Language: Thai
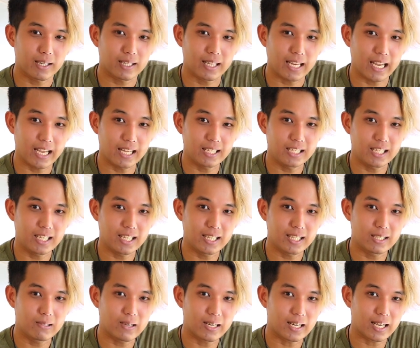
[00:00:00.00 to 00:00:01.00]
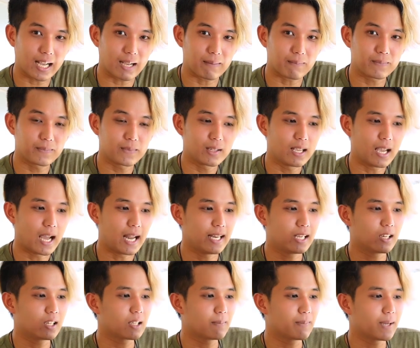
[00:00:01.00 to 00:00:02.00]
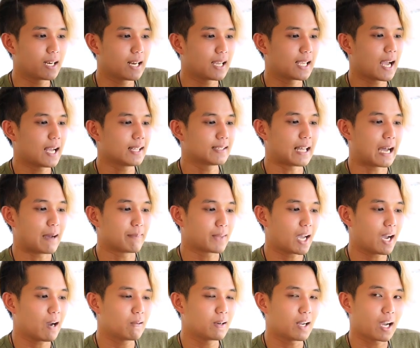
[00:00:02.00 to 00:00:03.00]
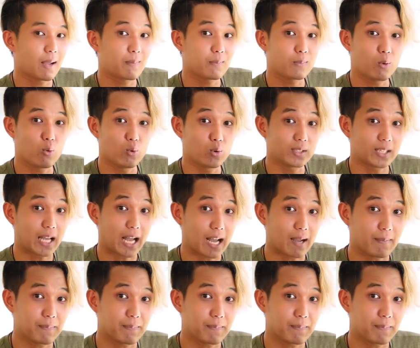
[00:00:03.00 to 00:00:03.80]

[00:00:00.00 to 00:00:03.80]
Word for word: น KT ด้วยนะครับอันนี้ก็จะเป็นระยะ 3 เท่านะครับคูณ 3